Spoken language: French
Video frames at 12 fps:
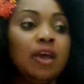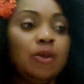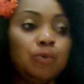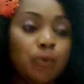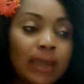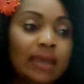
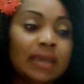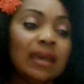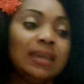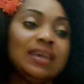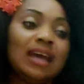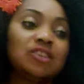Oui,
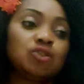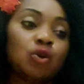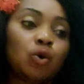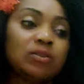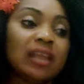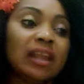il y a ce
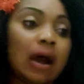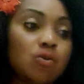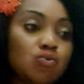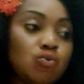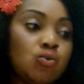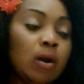côté-là
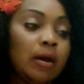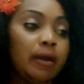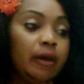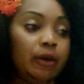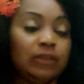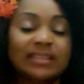où
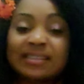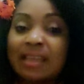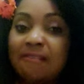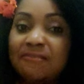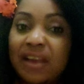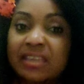euh, ça
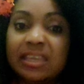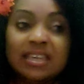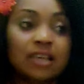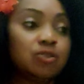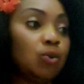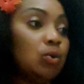t'envahit, il y
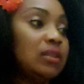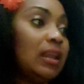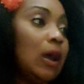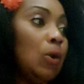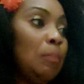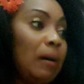a ce
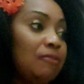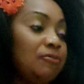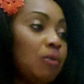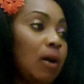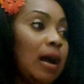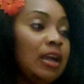côté-là où
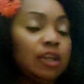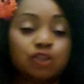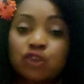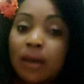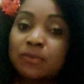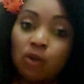parfois tu
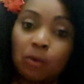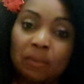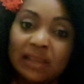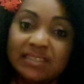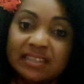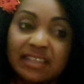absorbes
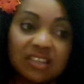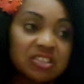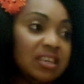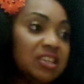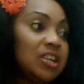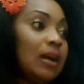les énergies
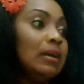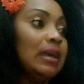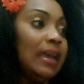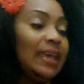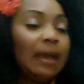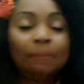des gens
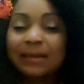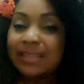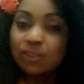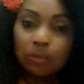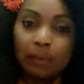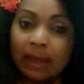et après ça
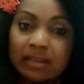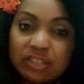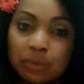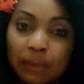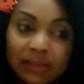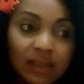te
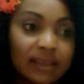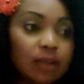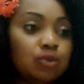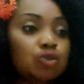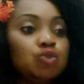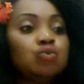paralyse pendant
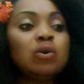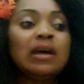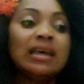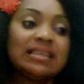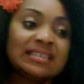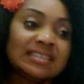quelques jours.
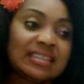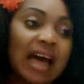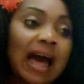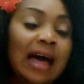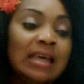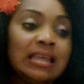
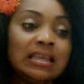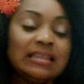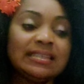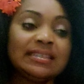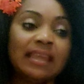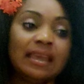Ça,
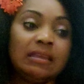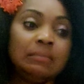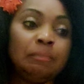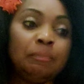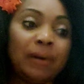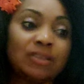c'est
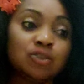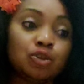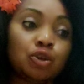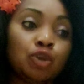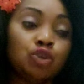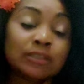parce
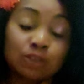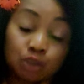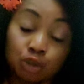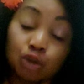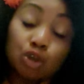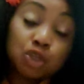que
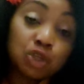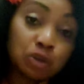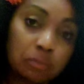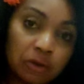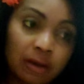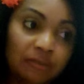sur le
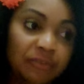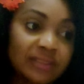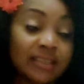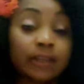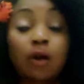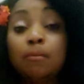chemin, en fait,
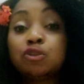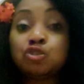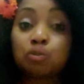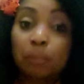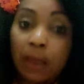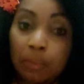c'est comme un
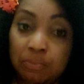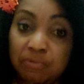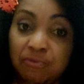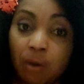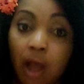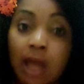super
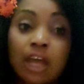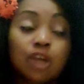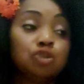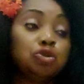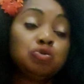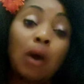pouvoir.
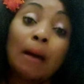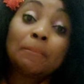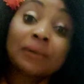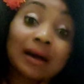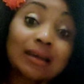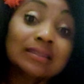Tu dois
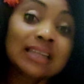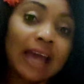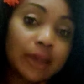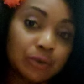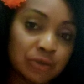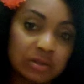apprendre
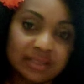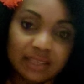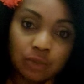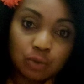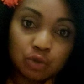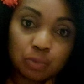à utiliser
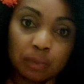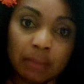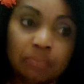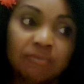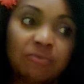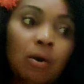ton super
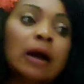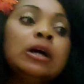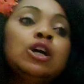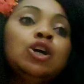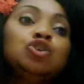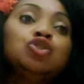pouvoir.
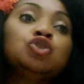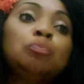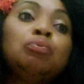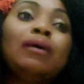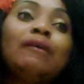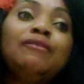Je
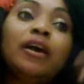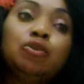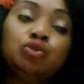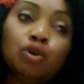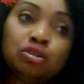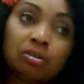pourrais faire
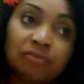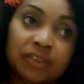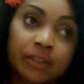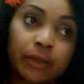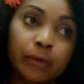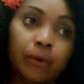une autre
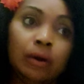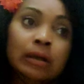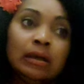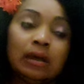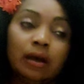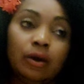vidéo
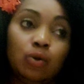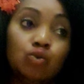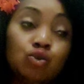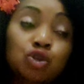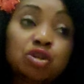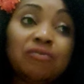euh,
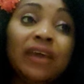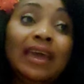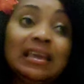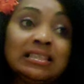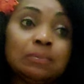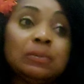où je vais
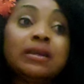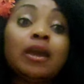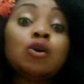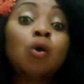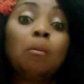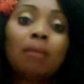expliquer
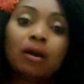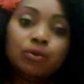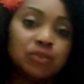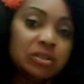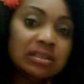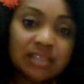comment
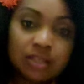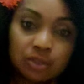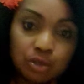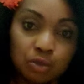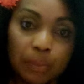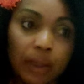utiliser ce
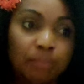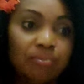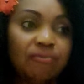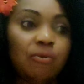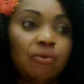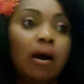super
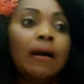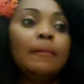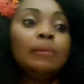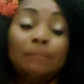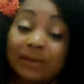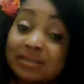pouvoir.
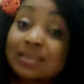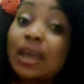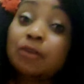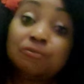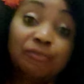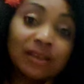Parce qu'il y a
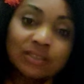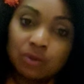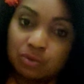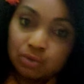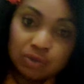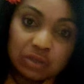une façon
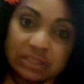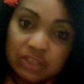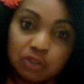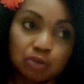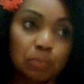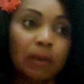d'utiliser
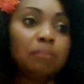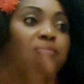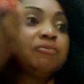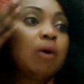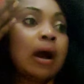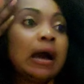ce super
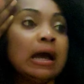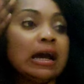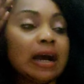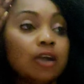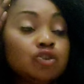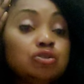pouvoir.
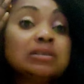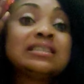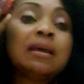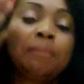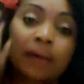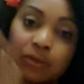Quand tu ne
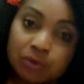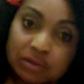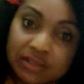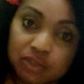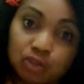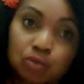sais pas
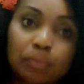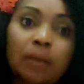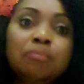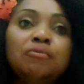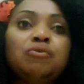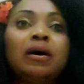utiliser ce super
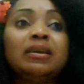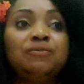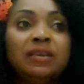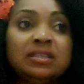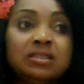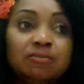pouvoir,
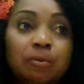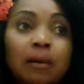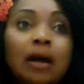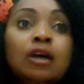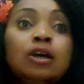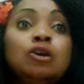
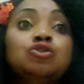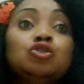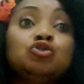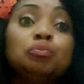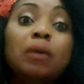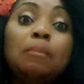effectivement, ce
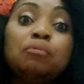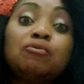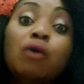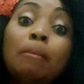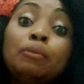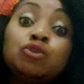super
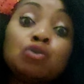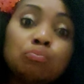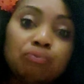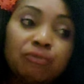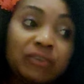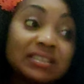pouvoir peut te
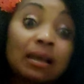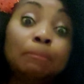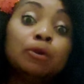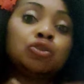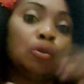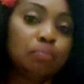bouffer, ça
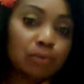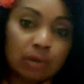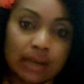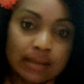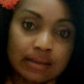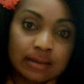peut te
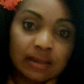brûler.